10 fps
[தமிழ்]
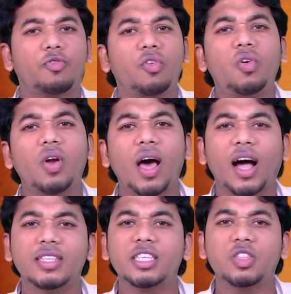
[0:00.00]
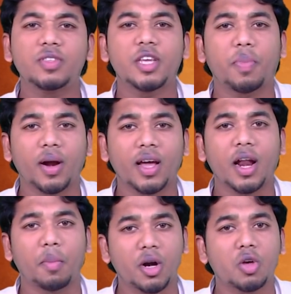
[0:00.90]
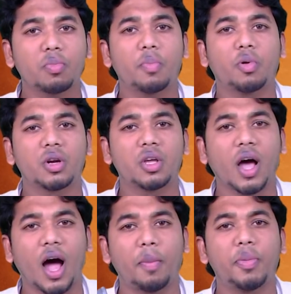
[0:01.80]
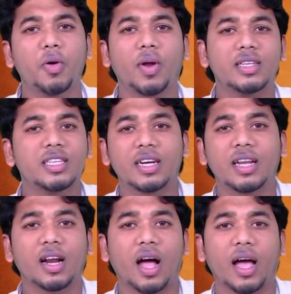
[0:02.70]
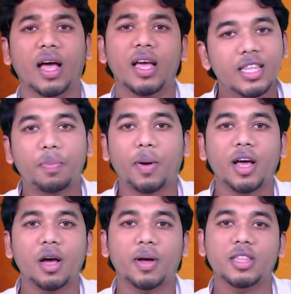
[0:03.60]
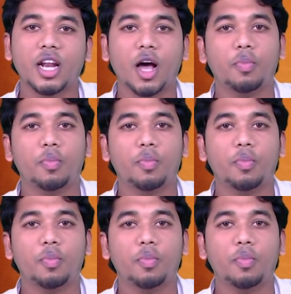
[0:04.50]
ஃபுல்லாக அஜித் விஜய் படங்களை மட்டுமே போட்டு அப்படி ஒரு அடிச்சுக்கிட்டு இருக்காங்க இதில் படங்க பார்த்தீங்கன்னா